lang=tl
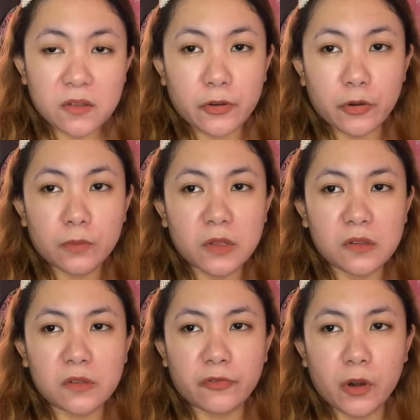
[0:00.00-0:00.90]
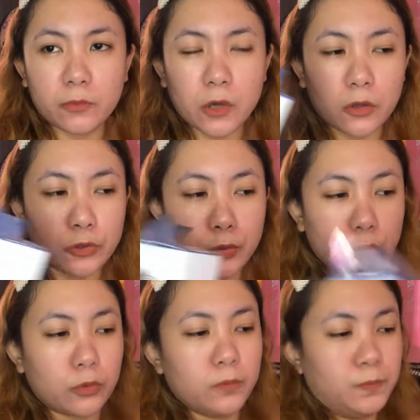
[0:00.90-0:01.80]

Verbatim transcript: serum. This is from Dr. Wu.